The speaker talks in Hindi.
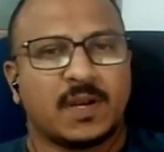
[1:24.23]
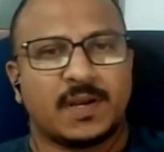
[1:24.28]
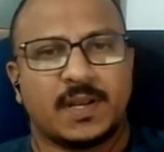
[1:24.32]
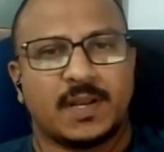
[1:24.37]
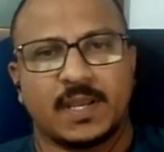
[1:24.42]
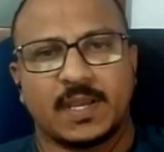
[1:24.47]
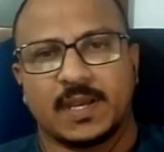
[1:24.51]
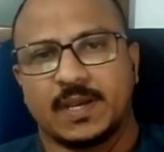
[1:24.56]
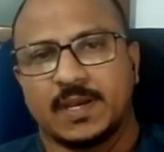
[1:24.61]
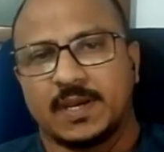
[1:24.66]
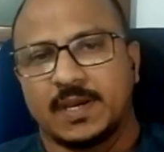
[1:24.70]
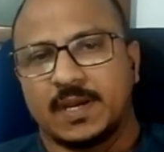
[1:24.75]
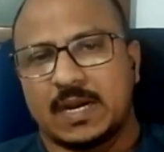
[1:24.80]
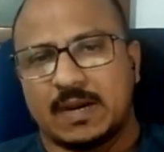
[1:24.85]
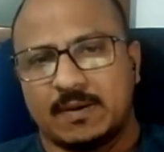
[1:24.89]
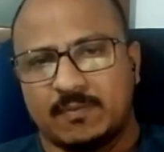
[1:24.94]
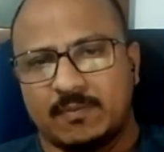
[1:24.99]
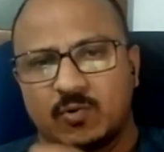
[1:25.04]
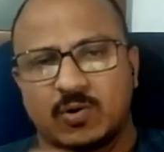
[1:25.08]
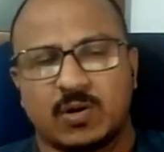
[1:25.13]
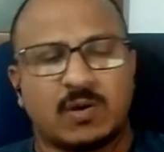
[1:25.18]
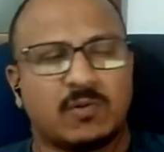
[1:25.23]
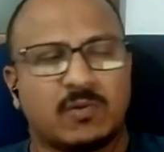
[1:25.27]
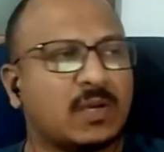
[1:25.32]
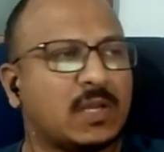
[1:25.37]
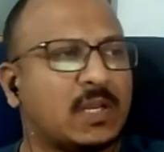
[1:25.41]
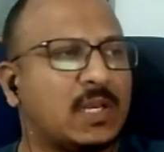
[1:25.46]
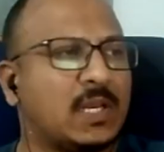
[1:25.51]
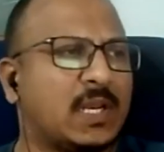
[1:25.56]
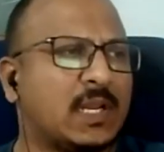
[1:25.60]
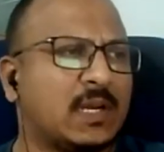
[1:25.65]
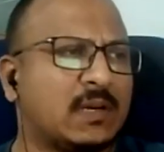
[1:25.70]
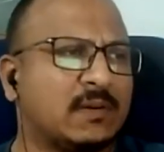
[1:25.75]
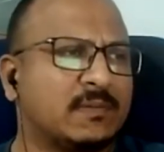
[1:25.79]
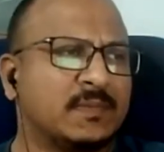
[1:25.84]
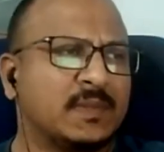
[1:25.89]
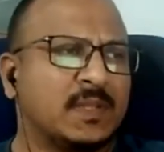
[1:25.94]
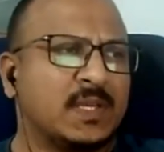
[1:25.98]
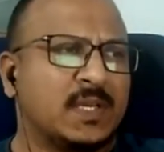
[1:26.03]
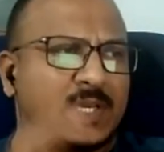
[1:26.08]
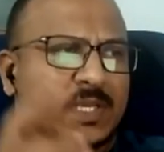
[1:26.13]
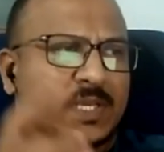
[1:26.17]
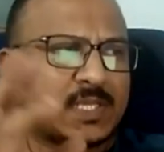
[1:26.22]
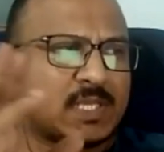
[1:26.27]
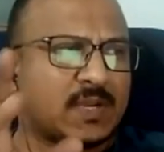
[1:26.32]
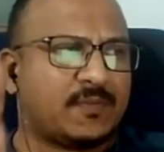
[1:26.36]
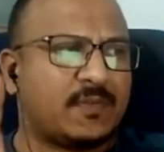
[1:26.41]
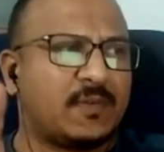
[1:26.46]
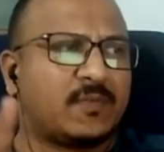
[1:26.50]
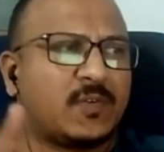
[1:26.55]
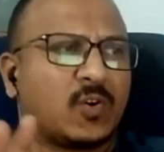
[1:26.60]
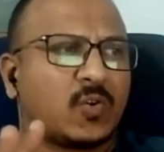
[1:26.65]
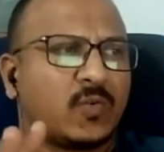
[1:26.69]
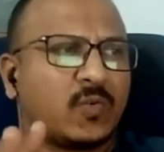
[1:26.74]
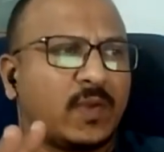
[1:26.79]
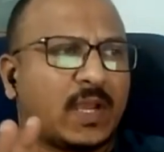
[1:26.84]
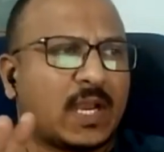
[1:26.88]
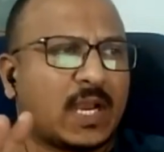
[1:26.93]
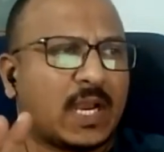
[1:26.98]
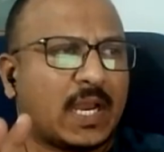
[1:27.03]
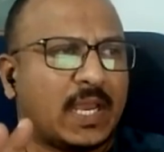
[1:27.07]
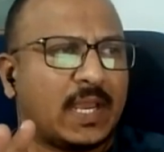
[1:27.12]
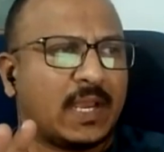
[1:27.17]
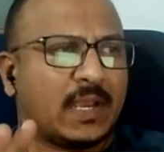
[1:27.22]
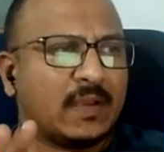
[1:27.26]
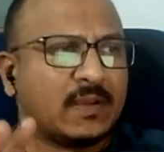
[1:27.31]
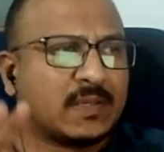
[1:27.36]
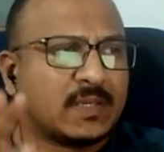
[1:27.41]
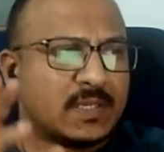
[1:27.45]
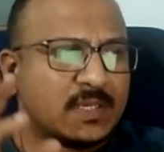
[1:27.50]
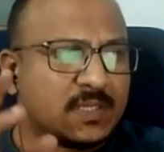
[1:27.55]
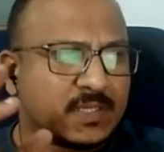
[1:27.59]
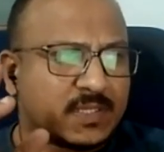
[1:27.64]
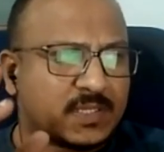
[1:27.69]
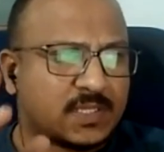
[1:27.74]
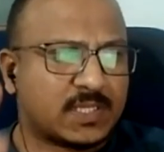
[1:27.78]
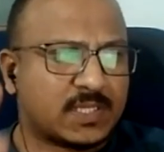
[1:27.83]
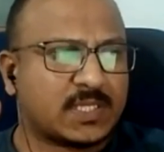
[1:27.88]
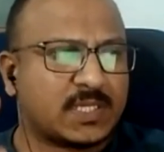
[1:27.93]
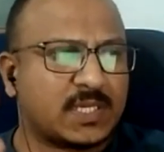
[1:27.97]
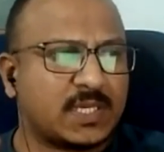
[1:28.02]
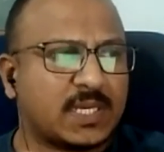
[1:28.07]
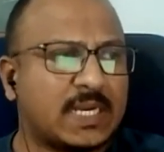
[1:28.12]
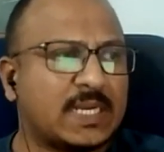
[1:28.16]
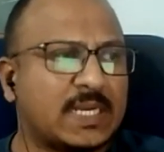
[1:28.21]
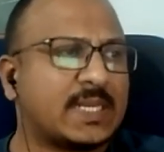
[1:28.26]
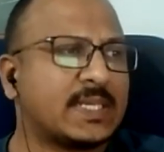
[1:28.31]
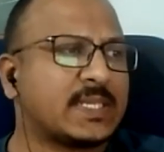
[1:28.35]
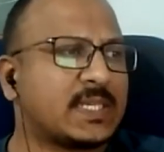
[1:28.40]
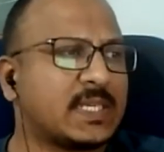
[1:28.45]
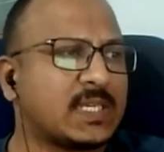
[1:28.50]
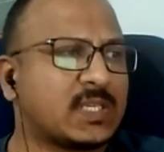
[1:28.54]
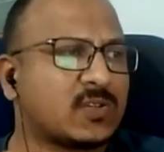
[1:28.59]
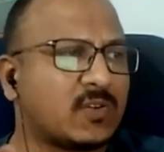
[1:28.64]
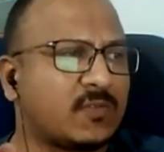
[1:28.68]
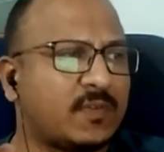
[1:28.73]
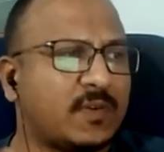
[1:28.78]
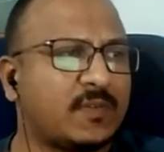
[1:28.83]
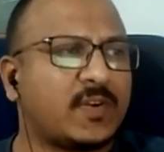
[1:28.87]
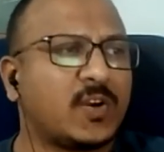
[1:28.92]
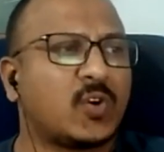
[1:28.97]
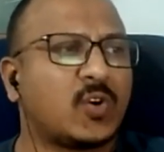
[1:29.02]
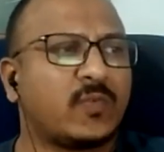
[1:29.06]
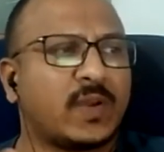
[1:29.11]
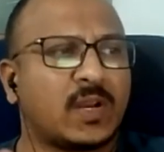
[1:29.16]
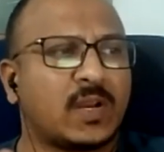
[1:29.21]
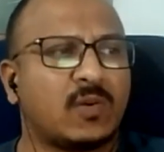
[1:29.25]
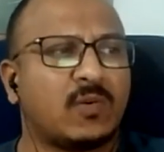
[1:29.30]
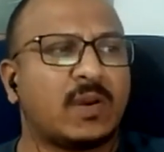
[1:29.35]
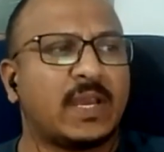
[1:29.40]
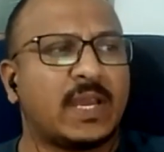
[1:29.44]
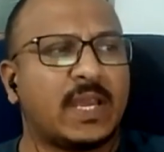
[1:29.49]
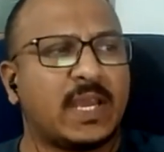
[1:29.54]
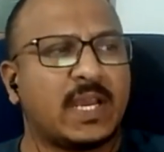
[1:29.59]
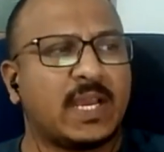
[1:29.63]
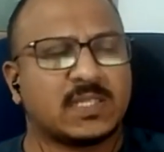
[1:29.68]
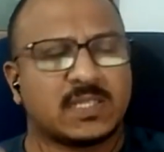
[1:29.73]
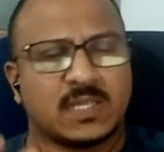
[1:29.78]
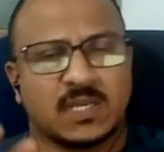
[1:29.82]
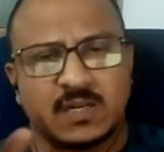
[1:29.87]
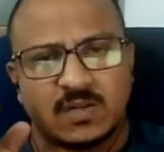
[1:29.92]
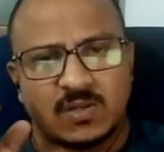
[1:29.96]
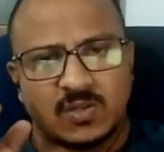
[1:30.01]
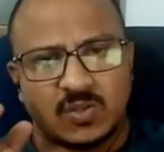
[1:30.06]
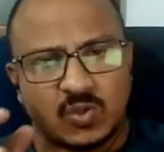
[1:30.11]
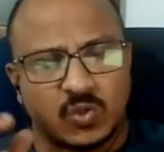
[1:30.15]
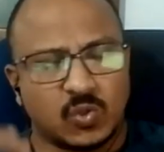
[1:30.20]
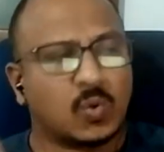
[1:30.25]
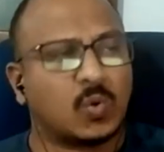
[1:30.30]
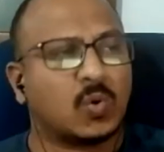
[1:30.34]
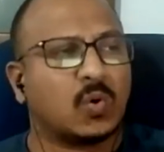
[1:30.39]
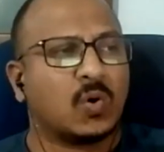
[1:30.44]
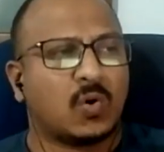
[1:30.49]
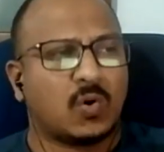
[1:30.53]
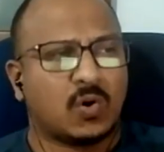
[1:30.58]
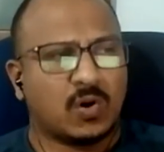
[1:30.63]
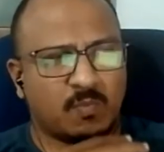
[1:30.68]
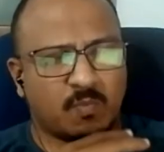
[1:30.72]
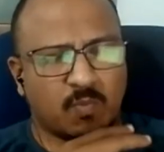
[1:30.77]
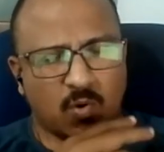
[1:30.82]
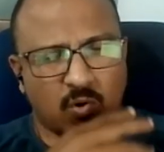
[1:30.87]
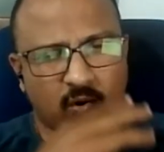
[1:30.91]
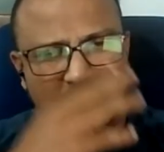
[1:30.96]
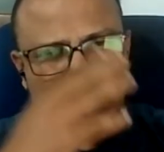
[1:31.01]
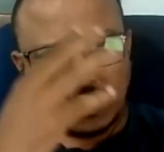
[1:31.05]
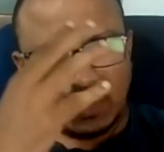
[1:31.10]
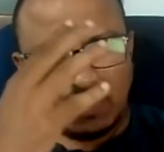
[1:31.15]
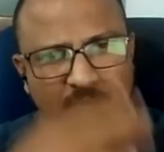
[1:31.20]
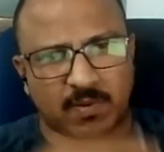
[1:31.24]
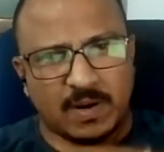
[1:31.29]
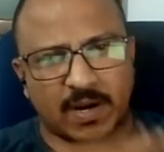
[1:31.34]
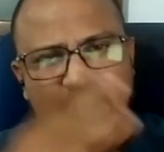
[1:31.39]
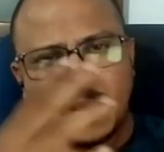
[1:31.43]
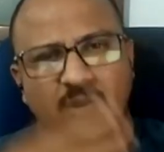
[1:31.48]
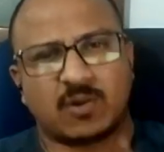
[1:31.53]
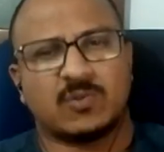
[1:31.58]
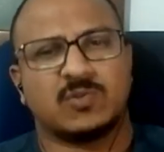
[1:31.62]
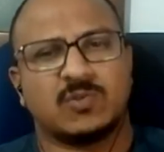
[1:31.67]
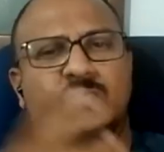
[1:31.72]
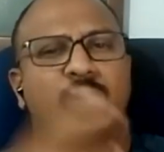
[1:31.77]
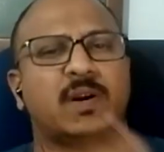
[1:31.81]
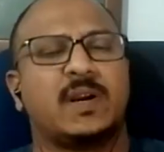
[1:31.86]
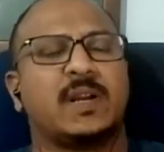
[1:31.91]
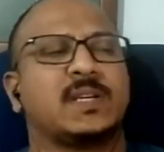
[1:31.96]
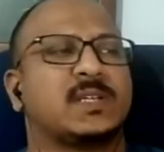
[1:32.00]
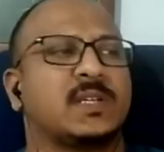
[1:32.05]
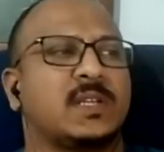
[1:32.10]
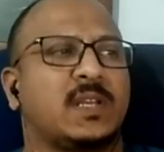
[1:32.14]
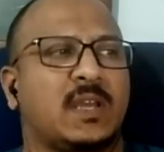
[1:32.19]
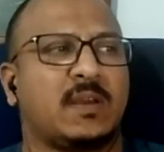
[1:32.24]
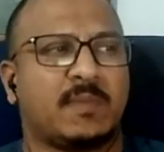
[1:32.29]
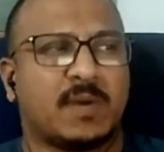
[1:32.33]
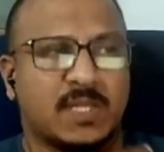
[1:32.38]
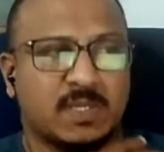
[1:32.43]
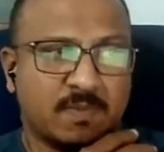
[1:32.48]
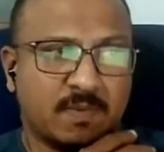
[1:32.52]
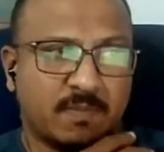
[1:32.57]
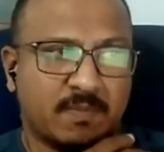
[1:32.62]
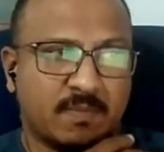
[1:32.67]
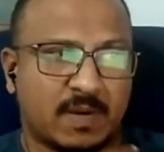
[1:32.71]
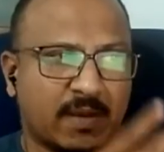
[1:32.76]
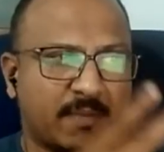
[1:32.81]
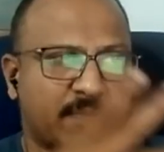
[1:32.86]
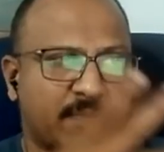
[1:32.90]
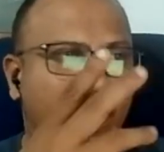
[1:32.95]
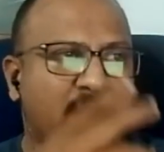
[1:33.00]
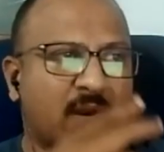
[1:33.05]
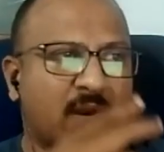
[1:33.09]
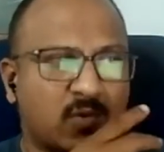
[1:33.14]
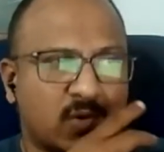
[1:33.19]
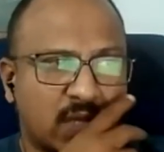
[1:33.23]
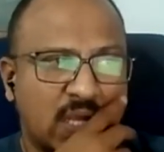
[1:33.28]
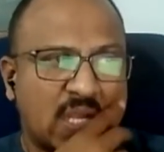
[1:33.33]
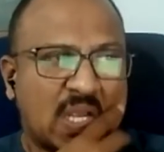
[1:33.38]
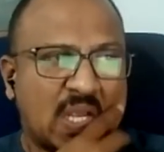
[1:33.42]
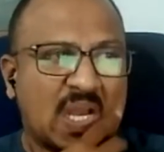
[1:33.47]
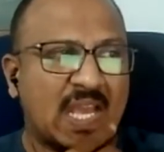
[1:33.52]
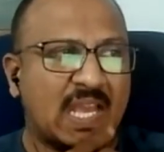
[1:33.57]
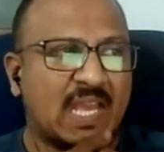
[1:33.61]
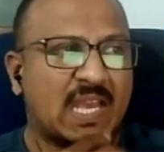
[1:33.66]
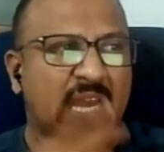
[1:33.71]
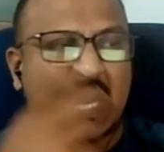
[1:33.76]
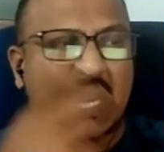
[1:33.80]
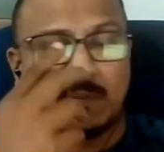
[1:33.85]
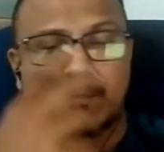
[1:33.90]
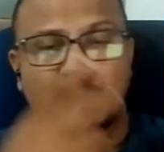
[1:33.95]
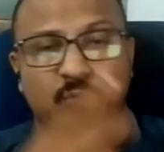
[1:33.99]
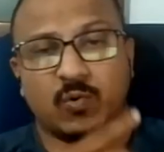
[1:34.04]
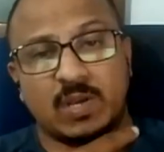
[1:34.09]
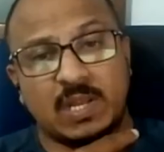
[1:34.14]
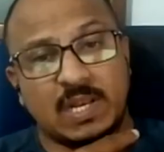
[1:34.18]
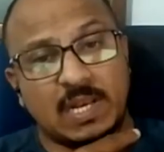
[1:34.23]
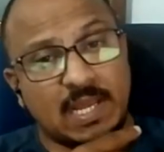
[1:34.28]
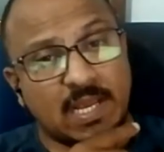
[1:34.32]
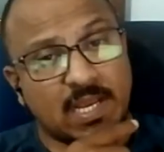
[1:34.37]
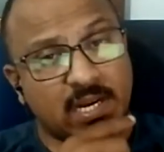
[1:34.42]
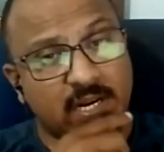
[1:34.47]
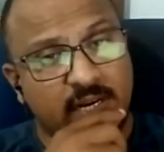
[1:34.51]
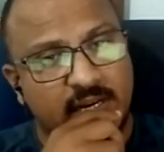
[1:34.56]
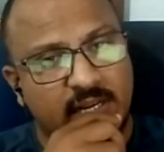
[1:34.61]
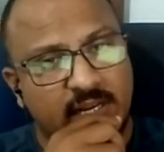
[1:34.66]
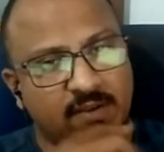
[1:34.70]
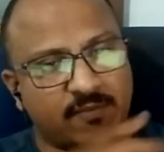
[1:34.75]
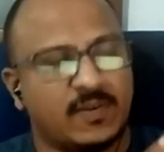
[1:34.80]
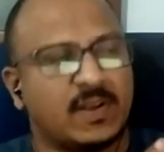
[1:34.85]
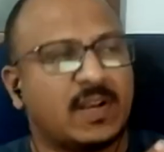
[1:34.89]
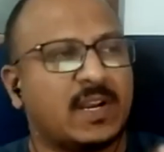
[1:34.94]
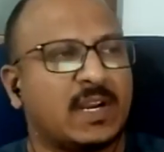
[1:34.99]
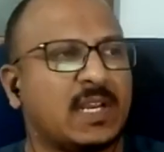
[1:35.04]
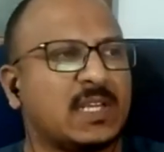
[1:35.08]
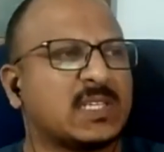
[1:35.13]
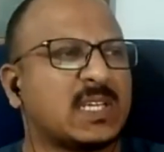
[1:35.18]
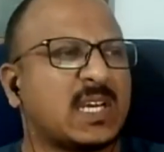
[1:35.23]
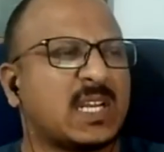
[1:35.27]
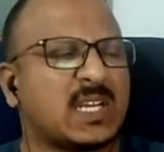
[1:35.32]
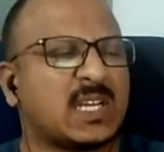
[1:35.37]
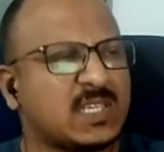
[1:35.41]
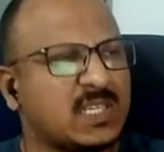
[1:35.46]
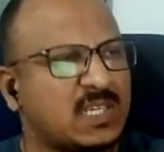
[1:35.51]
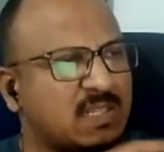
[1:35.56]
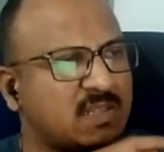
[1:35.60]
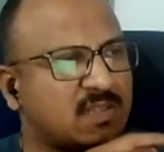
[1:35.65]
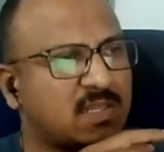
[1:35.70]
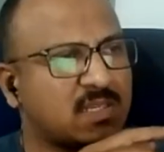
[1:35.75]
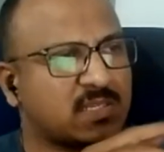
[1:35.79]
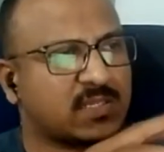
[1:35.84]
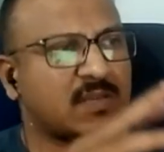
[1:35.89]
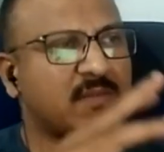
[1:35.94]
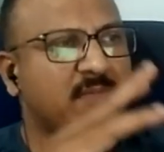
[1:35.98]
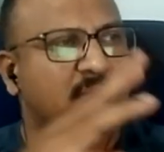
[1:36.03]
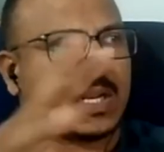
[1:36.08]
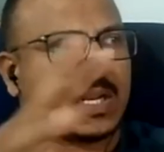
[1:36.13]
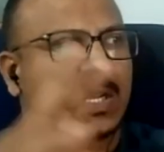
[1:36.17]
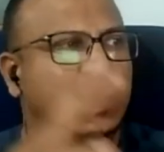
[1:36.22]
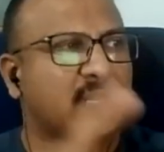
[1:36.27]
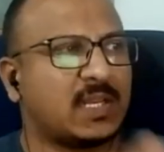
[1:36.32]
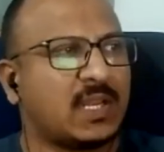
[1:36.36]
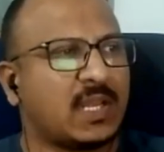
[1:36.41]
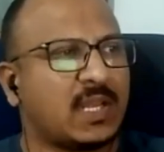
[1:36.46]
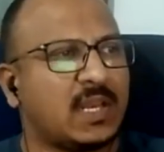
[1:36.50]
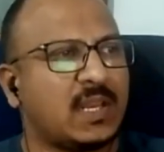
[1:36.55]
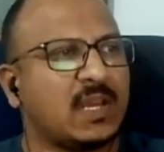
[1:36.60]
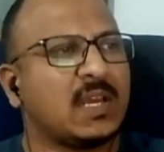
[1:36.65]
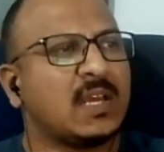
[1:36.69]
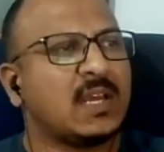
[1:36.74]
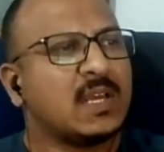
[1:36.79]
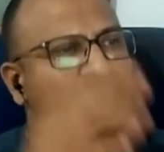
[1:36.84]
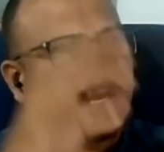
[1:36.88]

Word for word: ठीक है आप नोट डाउन कर लेना इसका फिफ्टी टू वीक हाई है 1696 और 52 वीक लो है 1002 और बहुत ही बड़े कंसोलिडेशन के बाद इसमें बड़ा ब्रेकआउट दिखा है आपको ये लेके डेफिनेटली जाना चाहिए 10 से 12 दिन के लिए